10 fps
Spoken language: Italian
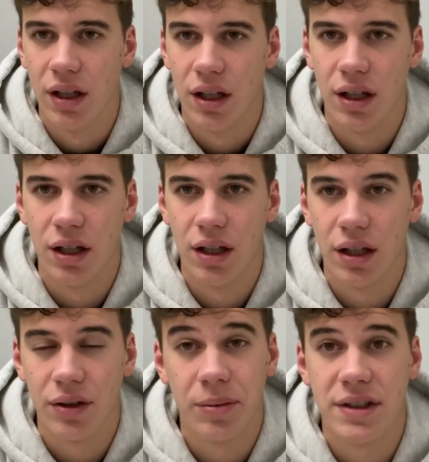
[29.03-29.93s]
Uh,
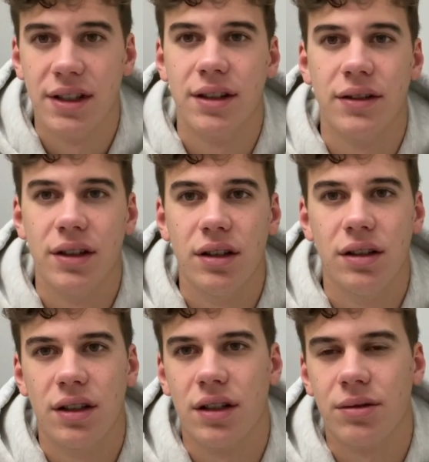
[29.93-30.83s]
in un precedente
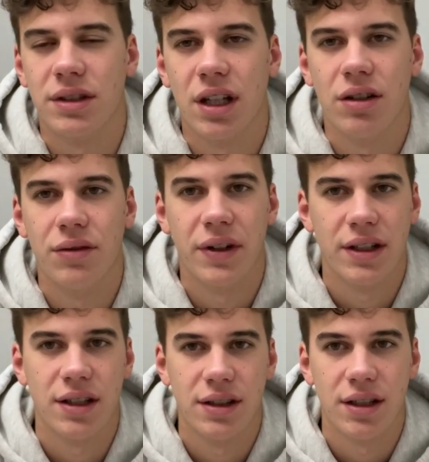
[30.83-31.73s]
video e eh, quest'anno il
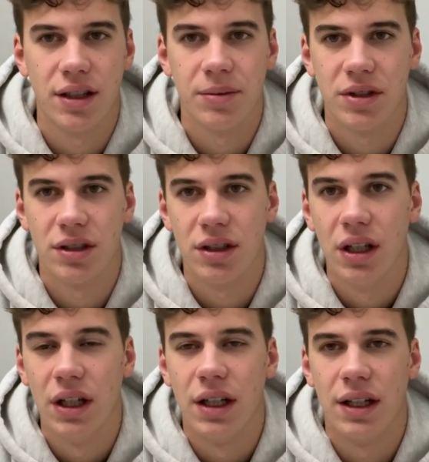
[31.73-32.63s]
Financial Times
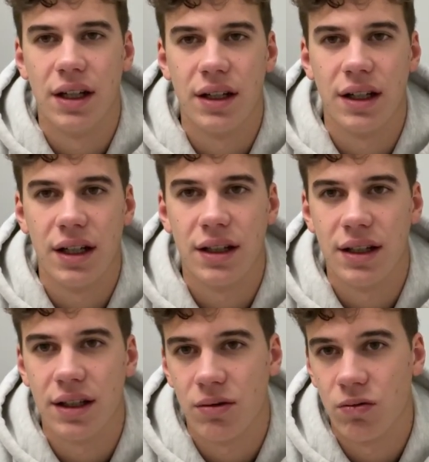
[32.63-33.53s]
l'ha
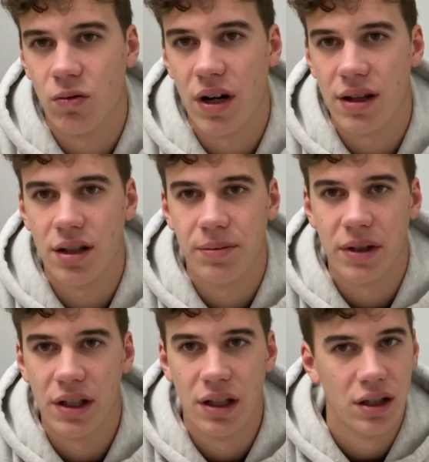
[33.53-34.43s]
rankata quarta per
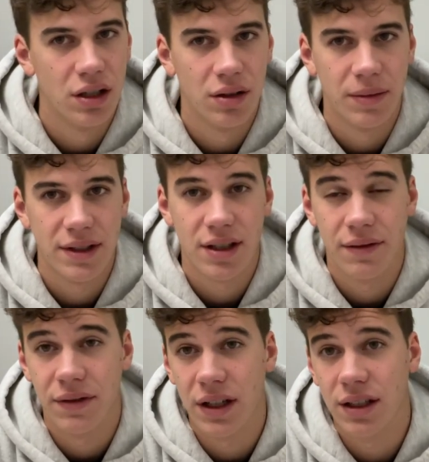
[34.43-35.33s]
il Master
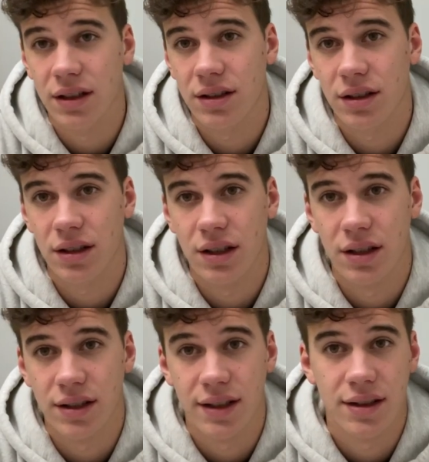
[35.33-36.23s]
in Finance e
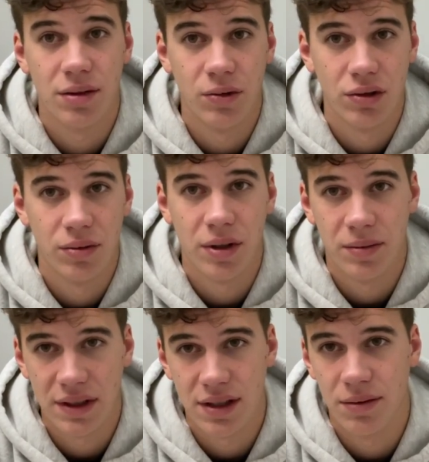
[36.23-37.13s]
sesta al mondo per il
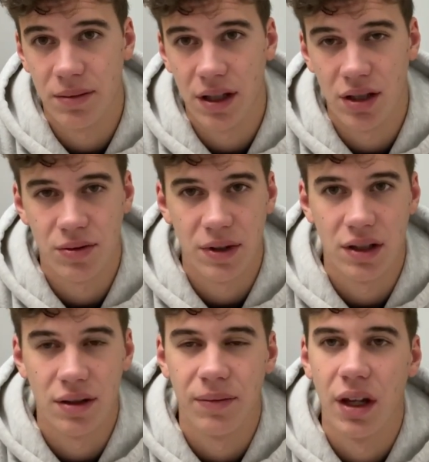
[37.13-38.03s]
Master in
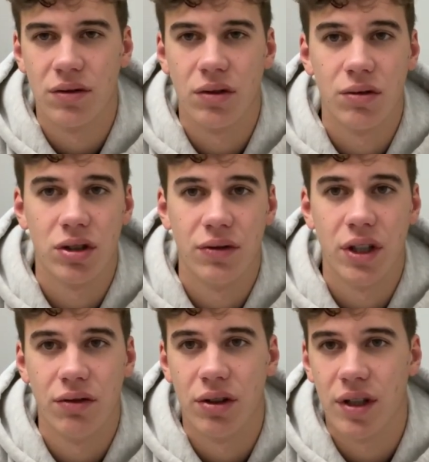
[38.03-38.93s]
Management. In questo
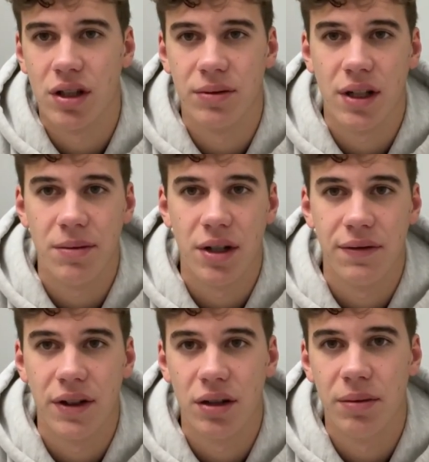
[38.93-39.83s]
video voglio un attimo dare i miei
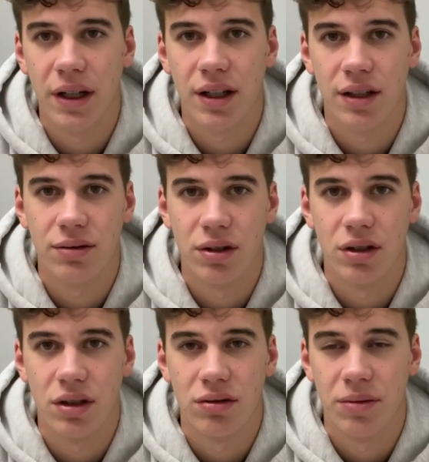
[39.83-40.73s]
feedback
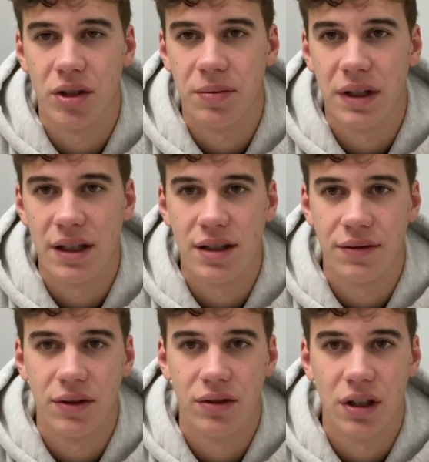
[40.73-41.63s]
sulla, sulla mia esperienza
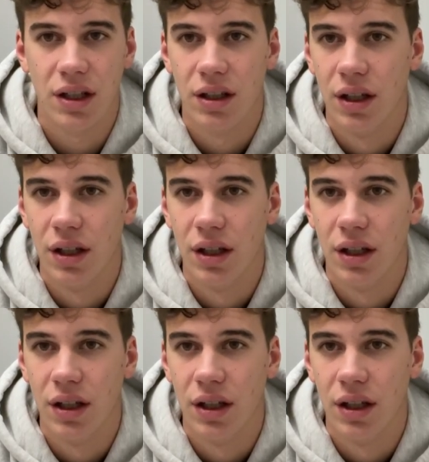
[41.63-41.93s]
finora